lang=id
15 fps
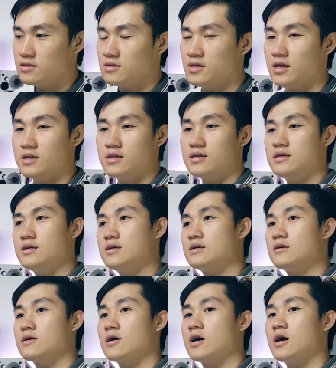Jadi
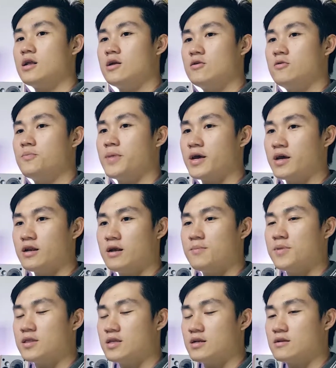kalau lo pengen
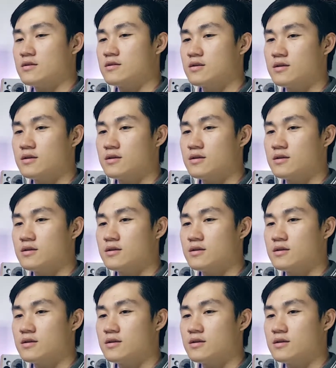dapetin